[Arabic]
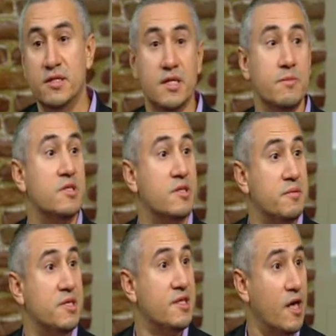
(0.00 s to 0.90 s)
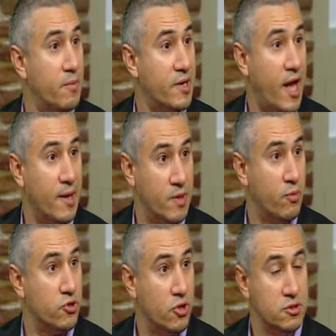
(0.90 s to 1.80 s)
دي بتبتدي تكبر حجم
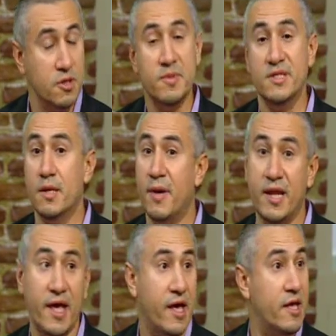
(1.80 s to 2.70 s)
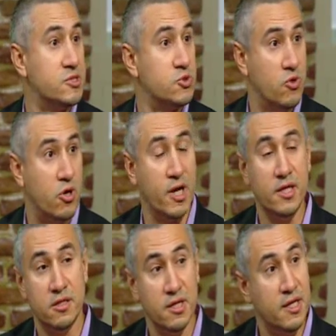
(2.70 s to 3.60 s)
البيضات بنتبع لها السونار
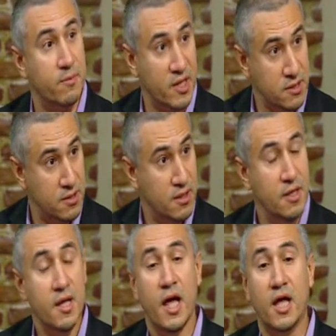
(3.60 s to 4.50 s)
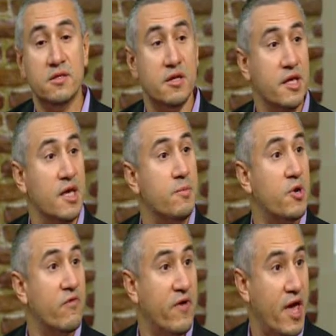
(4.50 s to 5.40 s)
عن طريق البطن عن طريق
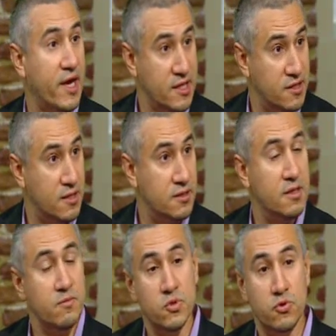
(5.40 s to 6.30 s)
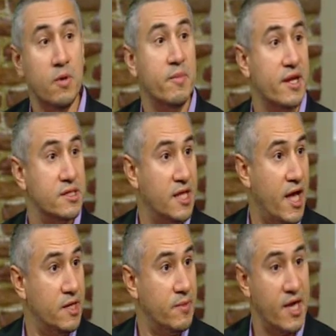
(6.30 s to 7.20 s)
ابره رفيعه جدا بنروح مركز
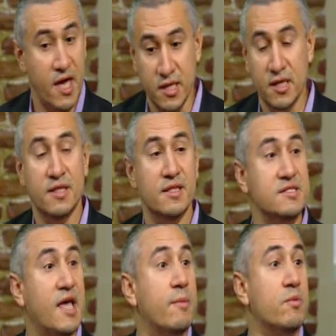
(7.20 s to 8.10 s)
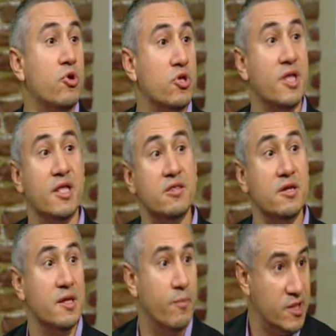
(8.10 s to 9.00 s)
الحقن مجهري نسحب البويضات عن
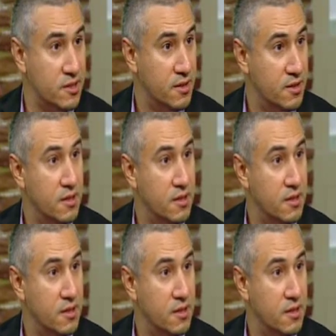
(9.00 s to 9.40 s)
طريق البطن